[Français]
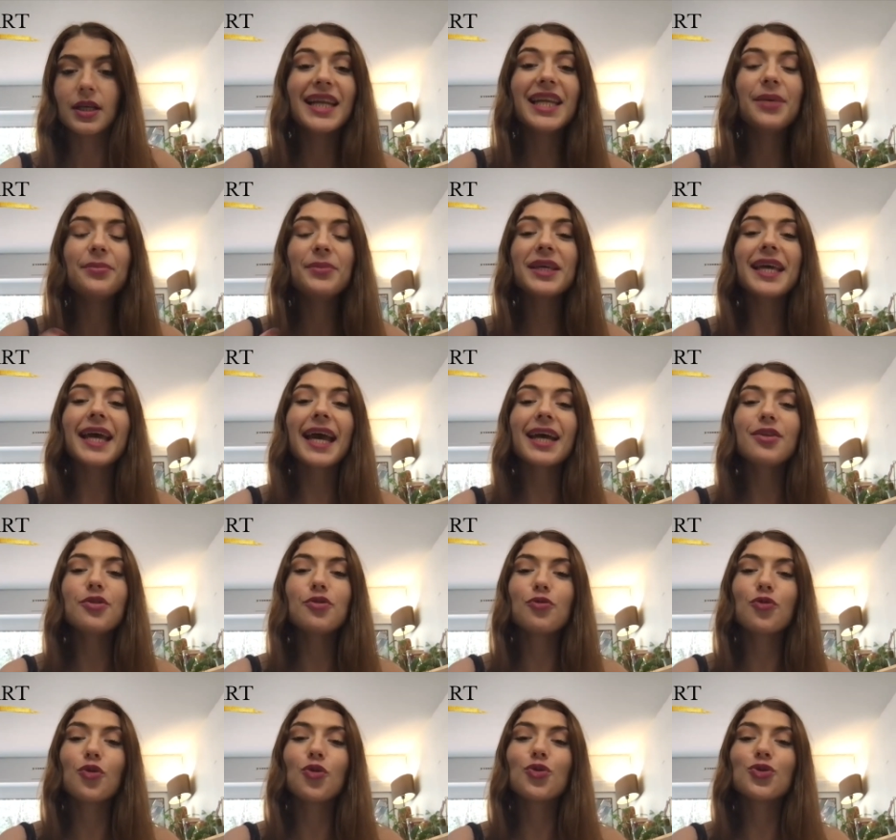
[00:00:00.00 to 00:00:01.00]
Les
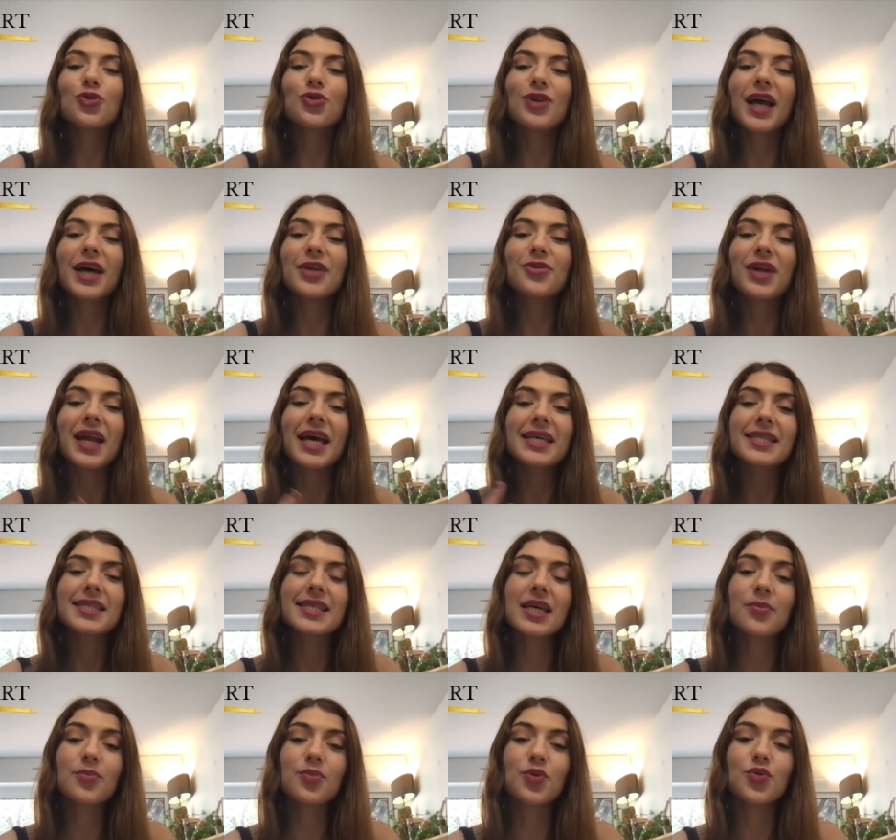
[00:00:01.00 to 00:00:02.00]
migraines vont au-delà de la
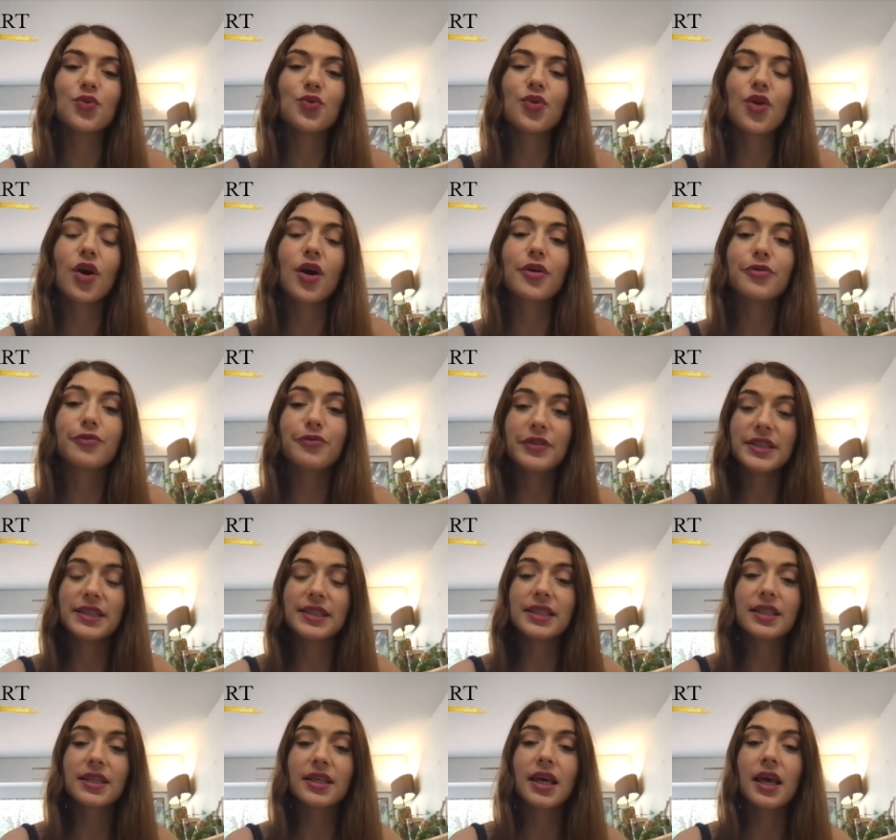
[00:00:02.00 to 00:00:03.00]
simple douleur
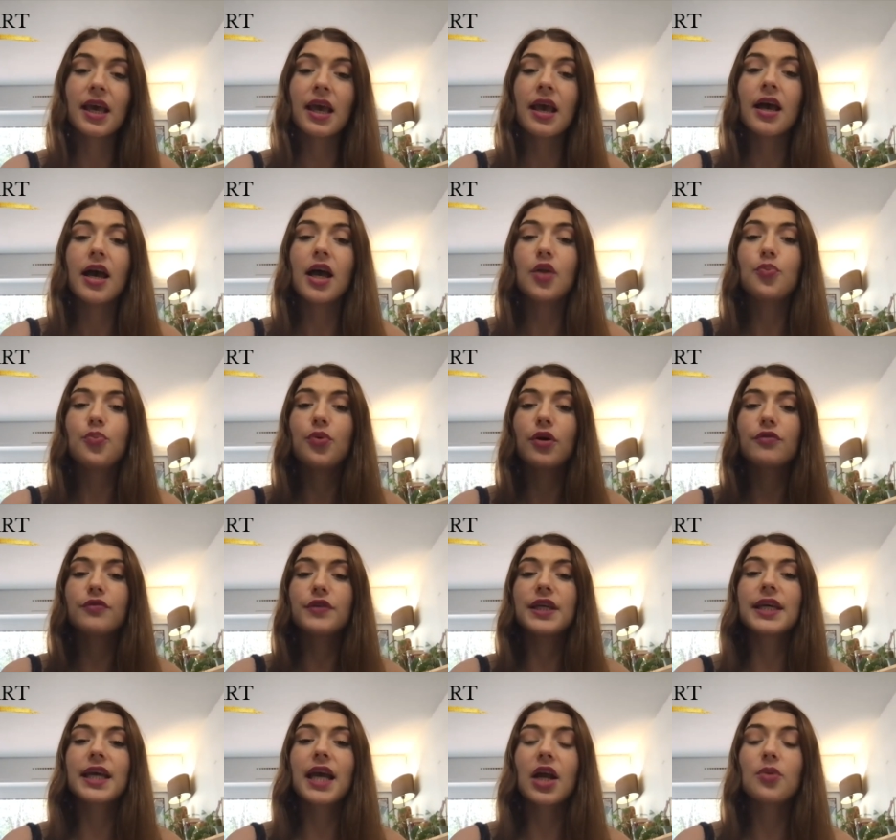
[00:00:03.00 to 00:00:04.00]
physique, elles peuvent
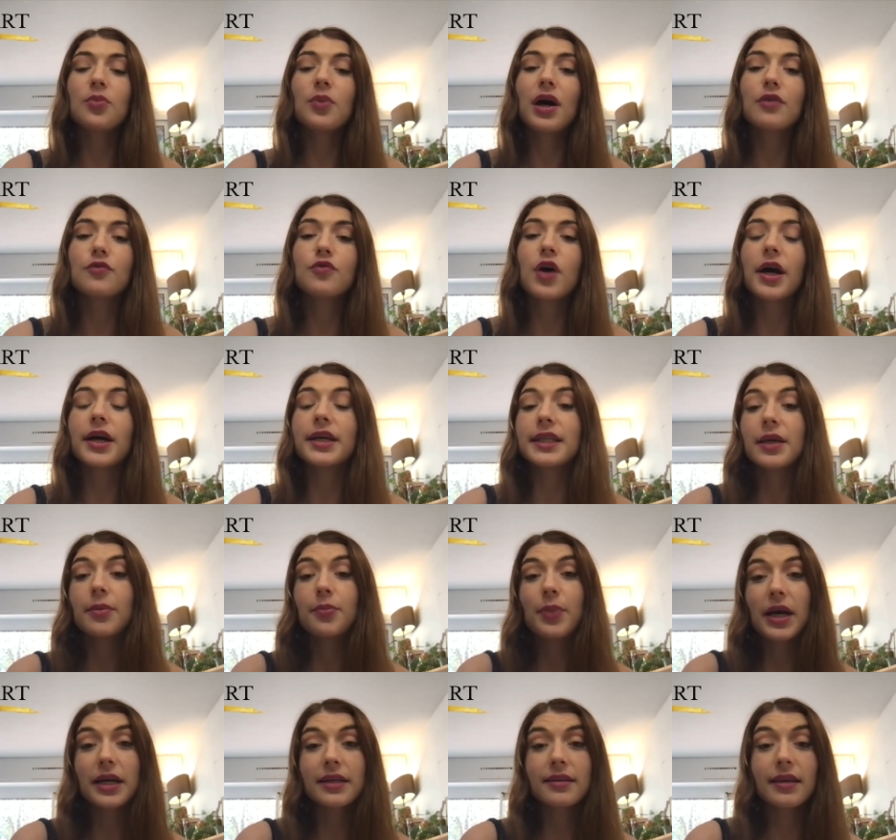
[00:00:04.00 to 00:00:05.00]
également avoir un
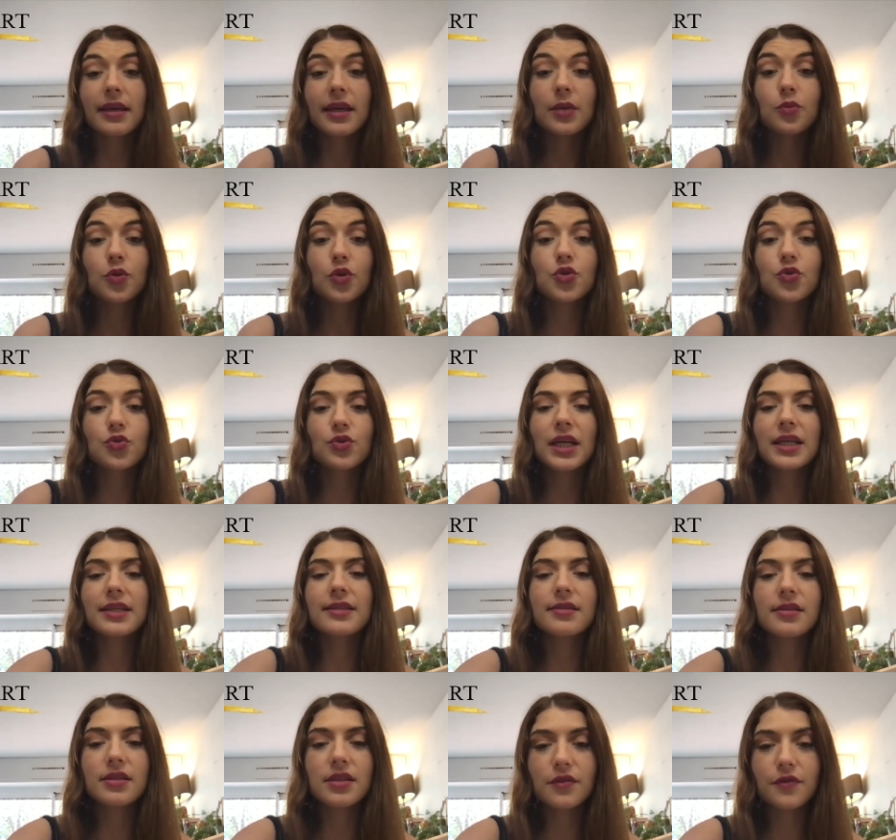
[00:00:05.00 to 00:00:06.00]
impact émotionnel
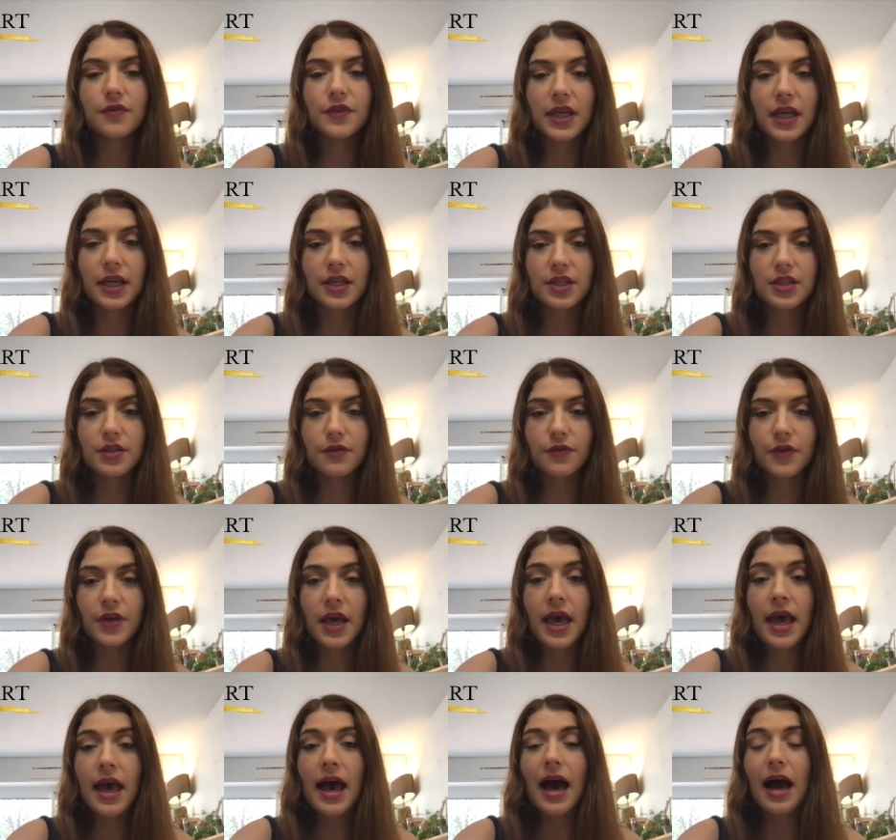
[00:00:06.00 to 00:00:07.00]
significatif
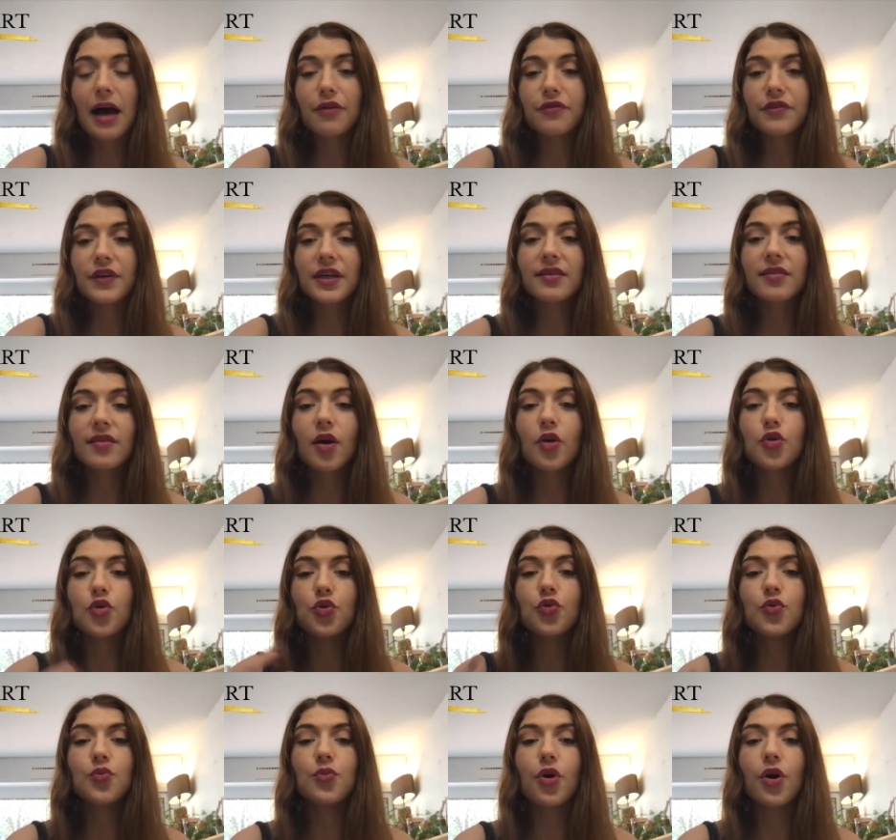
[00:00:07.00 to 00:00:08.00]
affectant
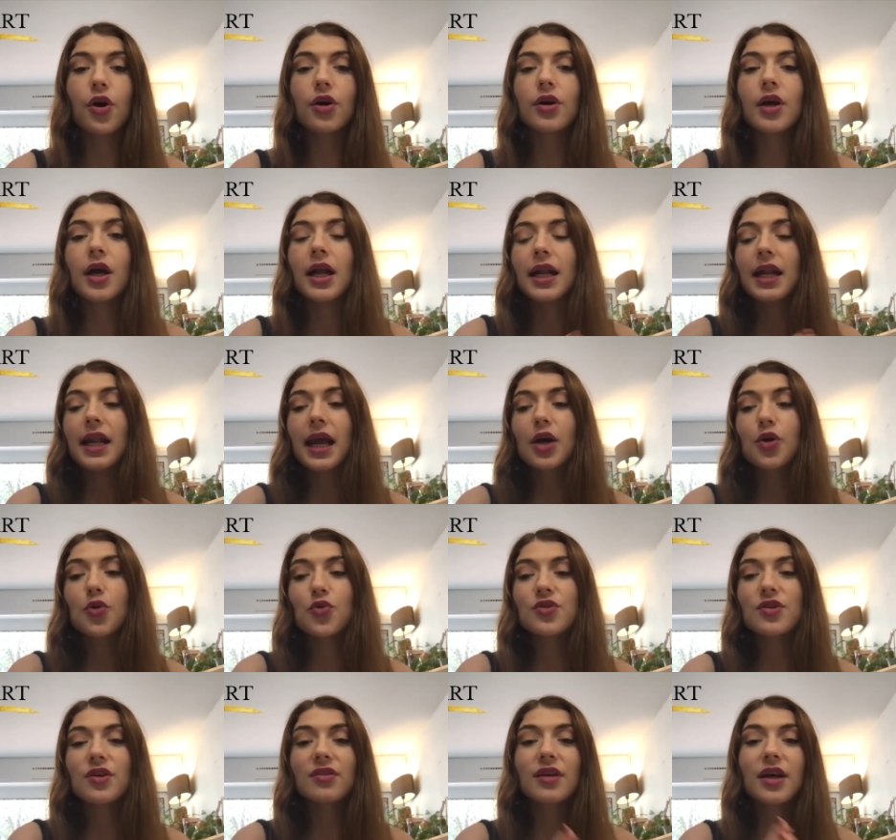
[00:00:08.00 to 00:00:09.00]
l'humeur, la
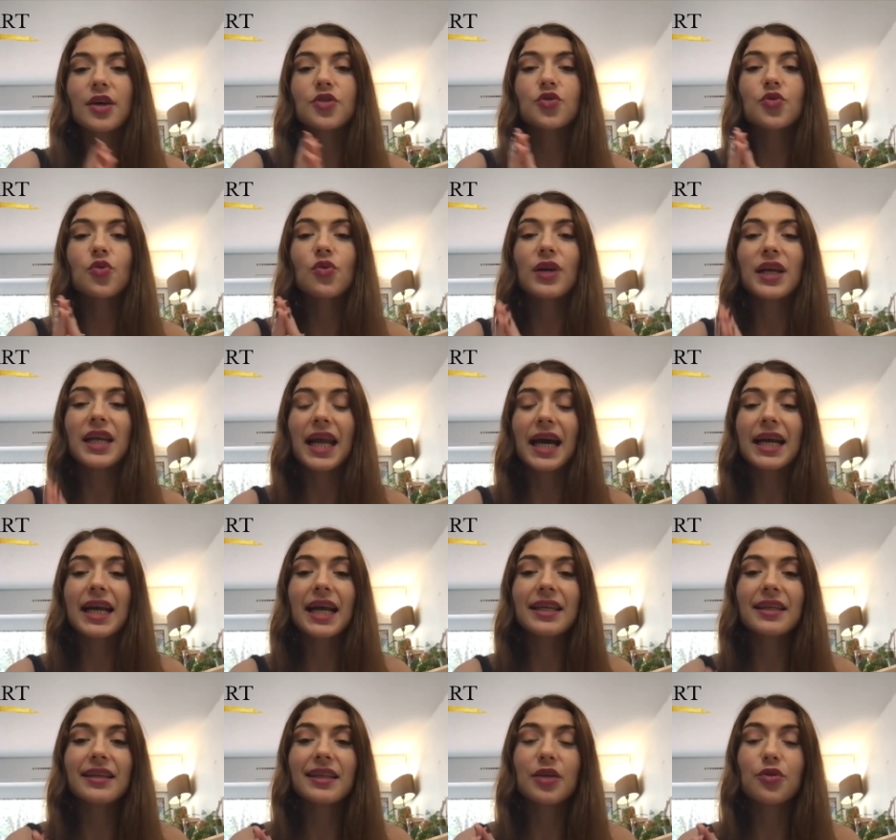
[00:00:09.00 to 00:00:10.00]
concentration et la
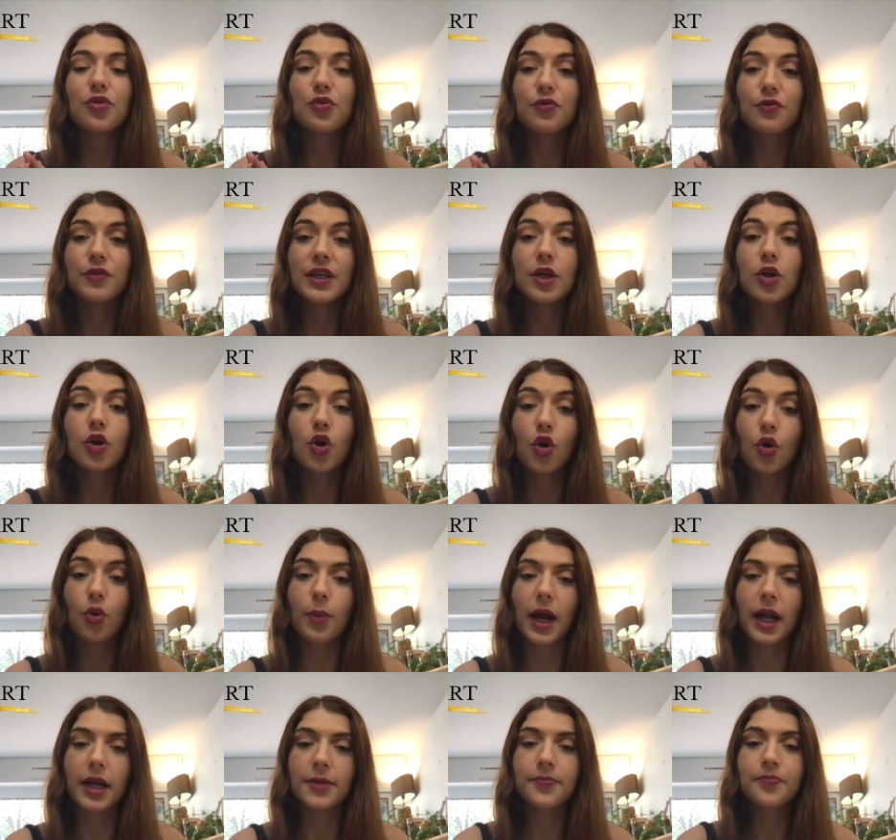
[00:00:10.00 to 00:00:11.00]
qualité de vie
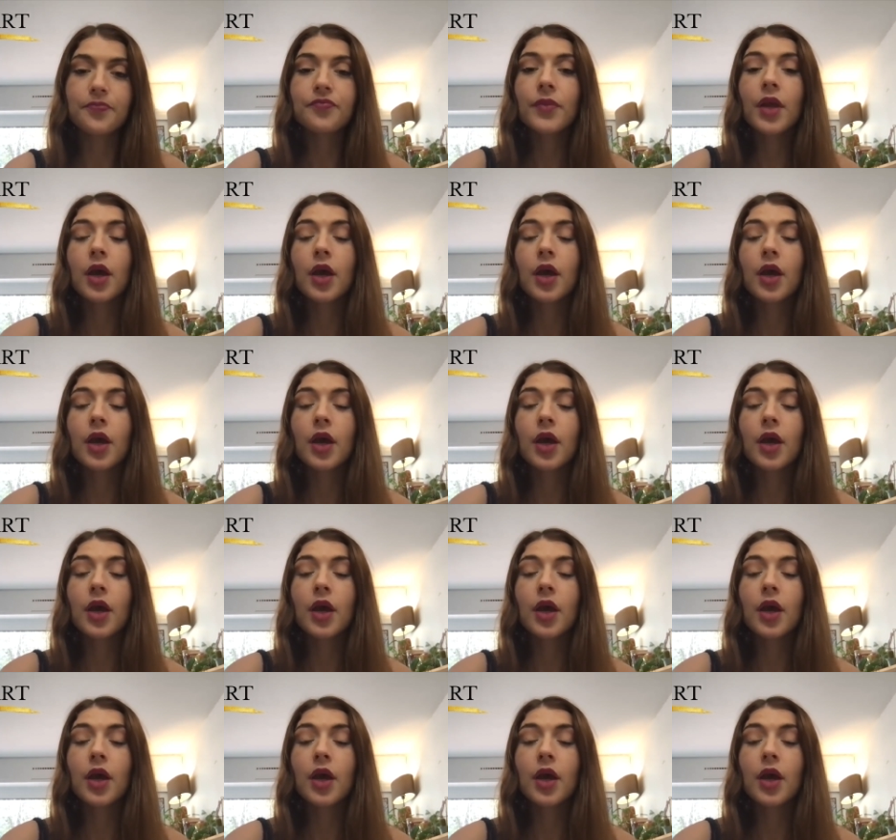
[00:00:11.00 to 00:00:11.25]
globale